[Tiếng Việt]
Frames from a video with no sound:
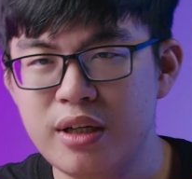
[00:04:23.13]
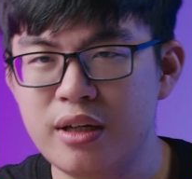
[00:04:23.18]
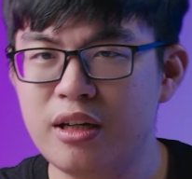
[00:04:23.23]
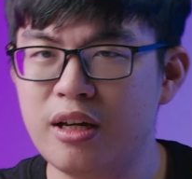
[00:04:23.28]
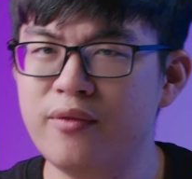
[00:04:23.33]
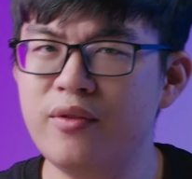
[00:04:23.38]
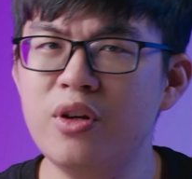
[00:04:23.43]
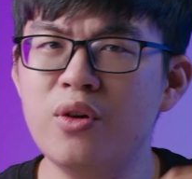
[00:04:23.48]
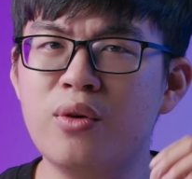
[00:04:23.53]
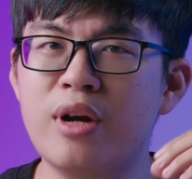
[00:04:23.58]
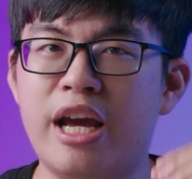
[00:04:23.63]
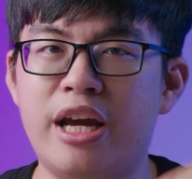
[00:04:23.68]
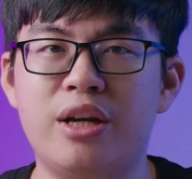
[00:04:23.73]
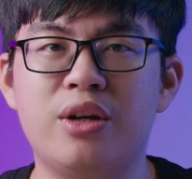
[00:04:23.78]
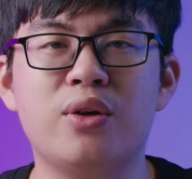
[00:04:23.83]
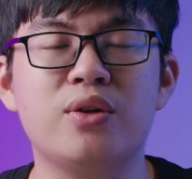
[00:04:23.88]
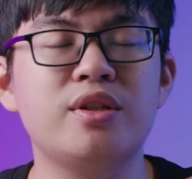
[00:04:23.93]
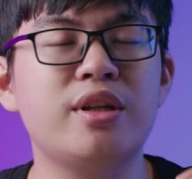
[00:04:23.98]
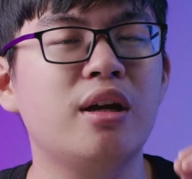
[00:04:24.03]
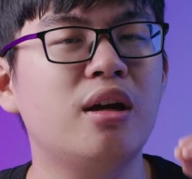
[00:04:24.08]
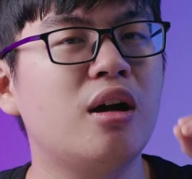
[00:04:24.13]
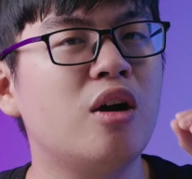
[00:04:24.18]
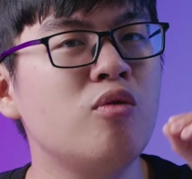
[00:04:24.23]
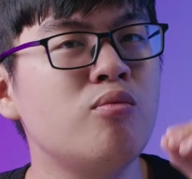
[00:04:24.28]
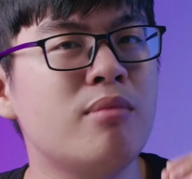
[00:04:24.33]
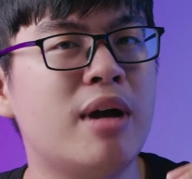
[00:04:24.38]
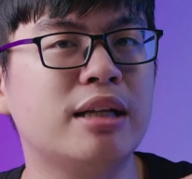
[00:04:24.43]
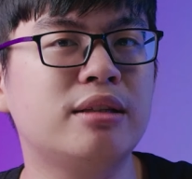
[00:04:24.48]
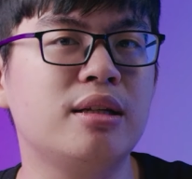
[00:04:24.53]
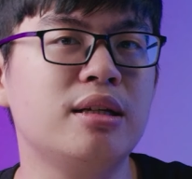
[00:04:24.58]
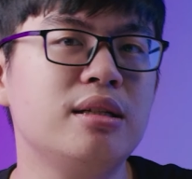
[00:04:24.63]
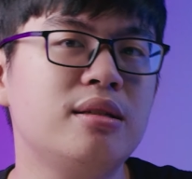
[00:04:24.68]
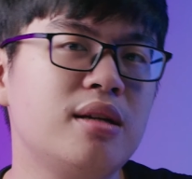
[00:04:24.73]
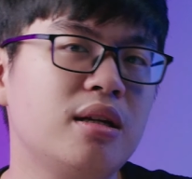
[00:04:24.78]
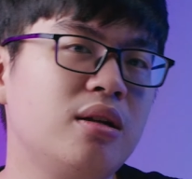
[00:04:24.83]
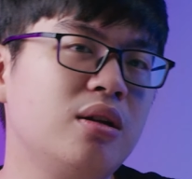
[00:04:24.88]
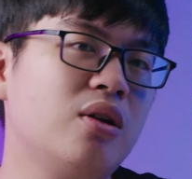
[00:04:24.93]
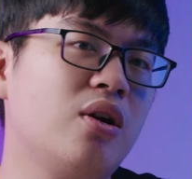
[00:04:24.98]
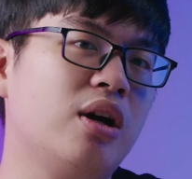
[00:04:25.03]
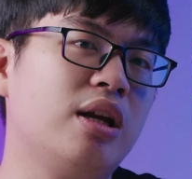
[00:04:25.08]
cái video này nó sẽ không mang tính
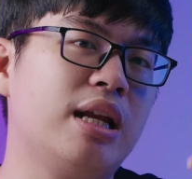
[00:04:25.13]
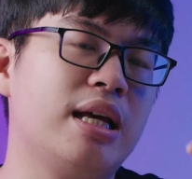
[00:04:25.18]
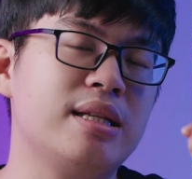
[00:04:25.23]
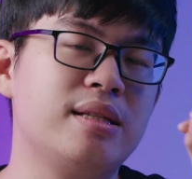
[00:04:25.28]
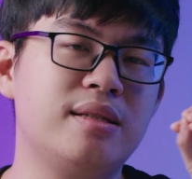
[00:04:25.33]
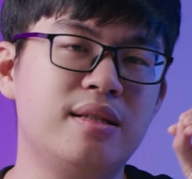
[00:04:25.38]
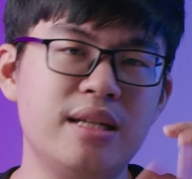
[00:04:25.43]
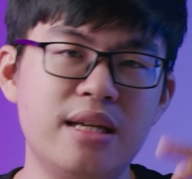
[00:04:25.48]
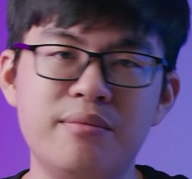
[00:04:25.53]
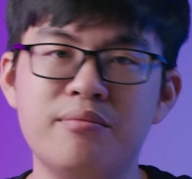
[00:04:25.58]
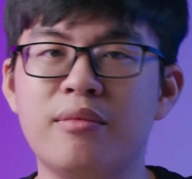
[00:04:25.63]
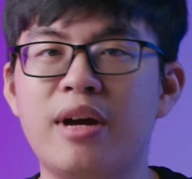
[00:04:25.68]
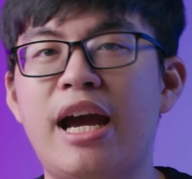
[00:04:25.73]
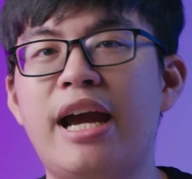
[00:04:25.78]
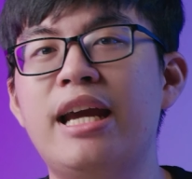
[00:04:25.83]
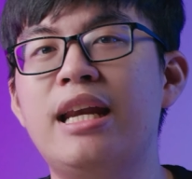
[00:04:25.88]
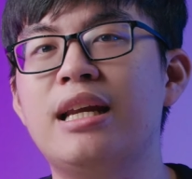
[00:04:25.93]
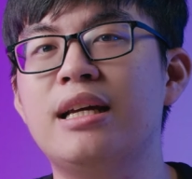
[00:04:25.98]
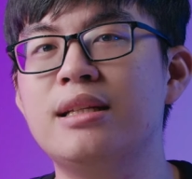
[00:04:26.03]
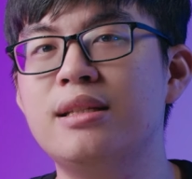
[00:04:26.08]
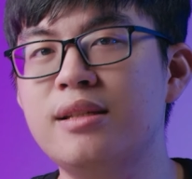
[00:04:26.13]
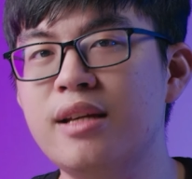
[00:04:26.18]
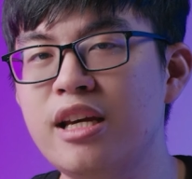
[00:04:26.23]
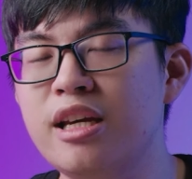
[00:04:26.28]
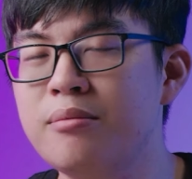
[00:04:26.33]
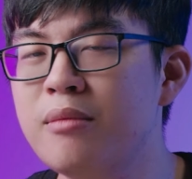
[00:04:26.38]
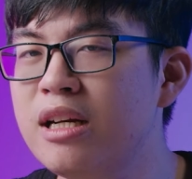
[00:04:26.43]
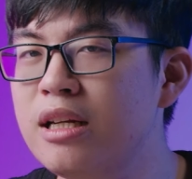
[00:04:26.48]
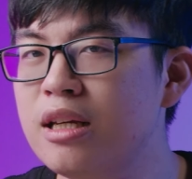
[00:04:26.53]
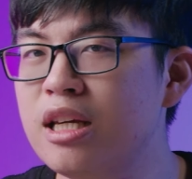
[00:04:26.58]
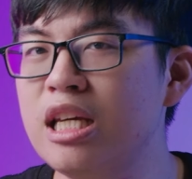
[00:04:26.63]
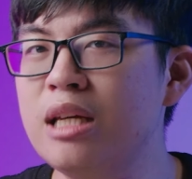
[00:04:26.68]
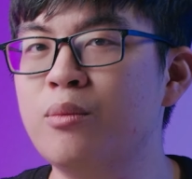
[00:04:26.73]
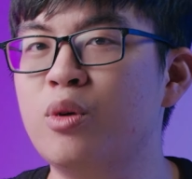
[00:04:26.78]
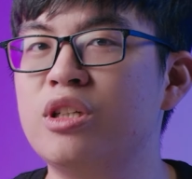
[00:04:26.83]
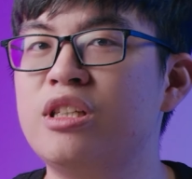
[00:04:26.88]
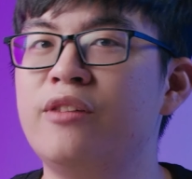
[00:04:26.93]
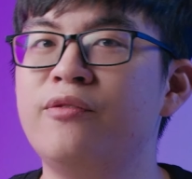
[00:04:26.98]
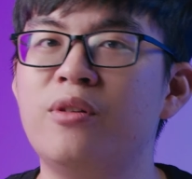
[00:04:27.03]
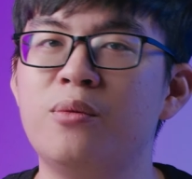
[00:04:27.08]
chất gọi là dìm hay là chê bất kỳ một
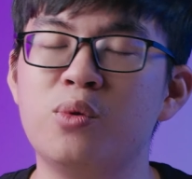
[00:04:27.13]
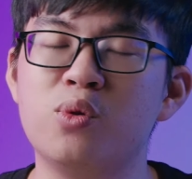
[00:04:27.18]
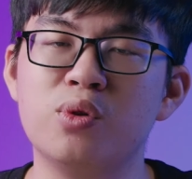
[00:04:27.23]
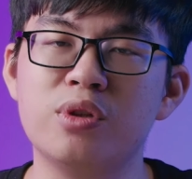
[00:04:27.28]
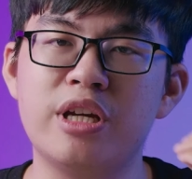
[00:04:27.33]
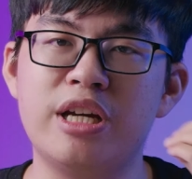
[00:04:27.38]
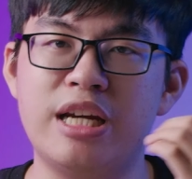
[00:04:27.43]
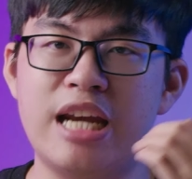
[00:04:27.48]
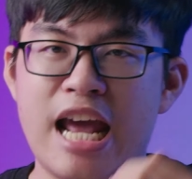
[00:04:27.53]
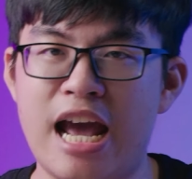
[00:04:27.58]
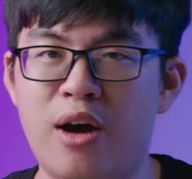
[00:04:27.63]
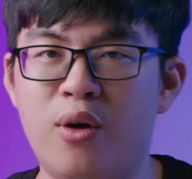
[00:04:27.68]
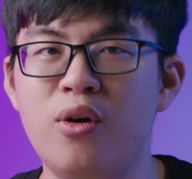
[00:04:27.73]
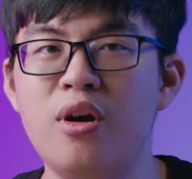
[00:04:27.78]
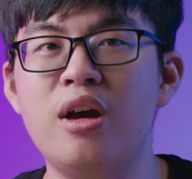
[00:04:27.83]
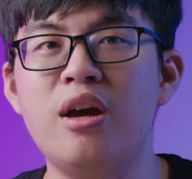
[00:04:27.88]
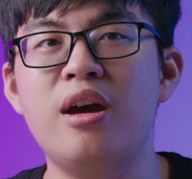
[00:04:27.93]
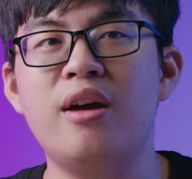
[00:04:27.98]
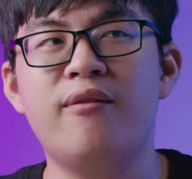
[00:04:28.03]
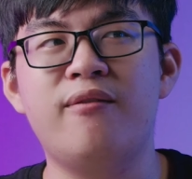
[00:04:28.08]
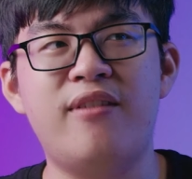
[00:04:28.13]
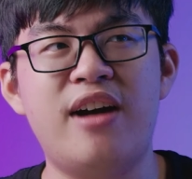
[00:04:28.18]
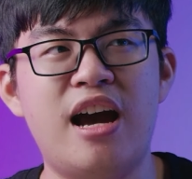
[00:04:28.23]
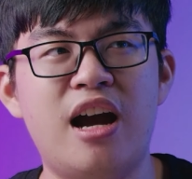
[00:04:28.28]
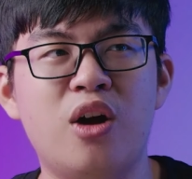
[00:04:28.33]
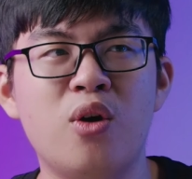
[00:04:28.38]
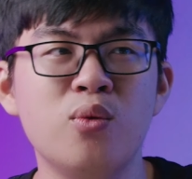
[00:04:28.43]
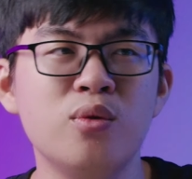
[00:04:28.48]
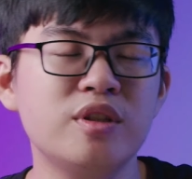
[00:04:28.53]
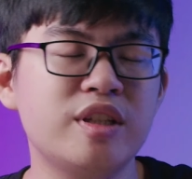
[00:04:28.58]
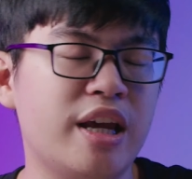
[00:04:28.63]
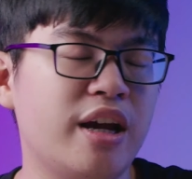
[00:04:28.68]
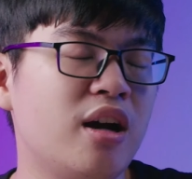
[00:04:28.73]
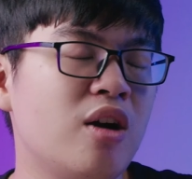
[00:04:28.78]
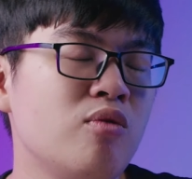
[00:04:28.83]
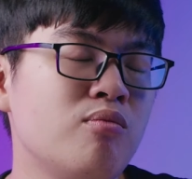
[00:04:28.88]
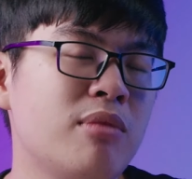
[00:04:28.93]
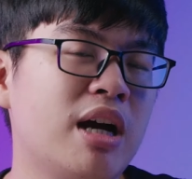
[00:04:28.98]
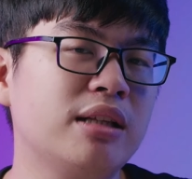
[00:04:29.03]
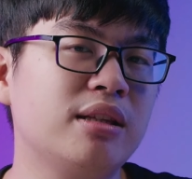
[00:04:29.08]
cái sản phẩm cụ thể nào và cũng sẽ
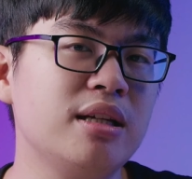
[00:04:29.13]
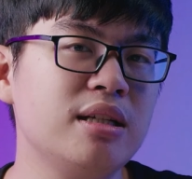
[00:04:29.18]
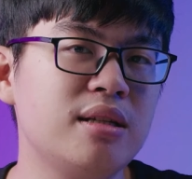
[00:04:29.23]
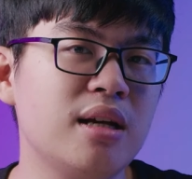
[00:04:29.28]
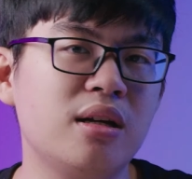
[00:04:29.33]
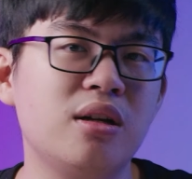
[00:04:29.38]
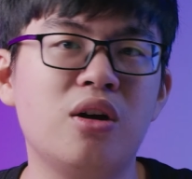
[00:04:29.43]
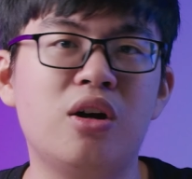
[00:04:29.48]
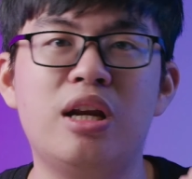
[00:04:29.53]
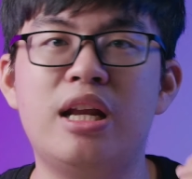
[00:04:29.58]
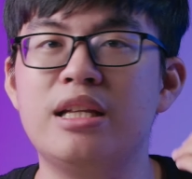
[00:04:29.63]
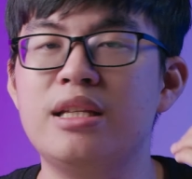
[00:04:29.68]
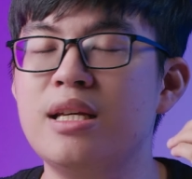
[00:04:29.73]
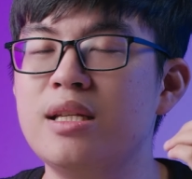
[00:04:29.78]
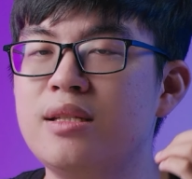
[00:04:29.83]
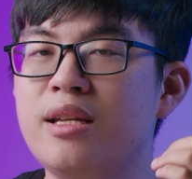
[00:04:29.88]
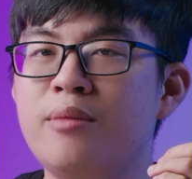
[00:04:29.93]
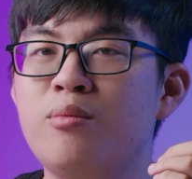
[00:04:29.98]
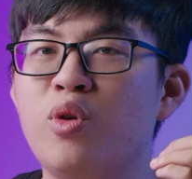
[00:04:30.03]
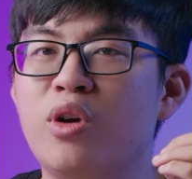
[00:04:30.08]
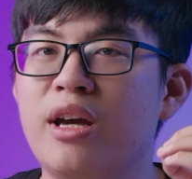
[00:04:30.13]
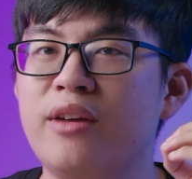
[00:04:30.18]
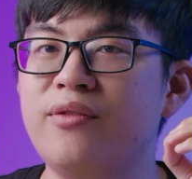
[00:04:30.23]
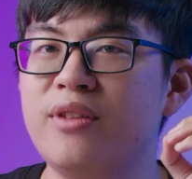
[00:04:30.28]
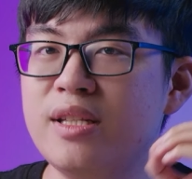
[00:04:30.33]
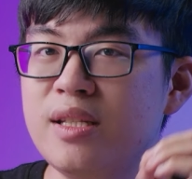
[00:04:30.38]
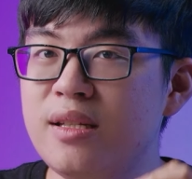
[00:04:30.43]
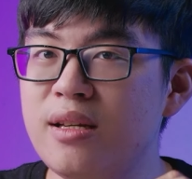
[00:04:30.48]
không mang tính chất gọi là nhận xét một cái phiến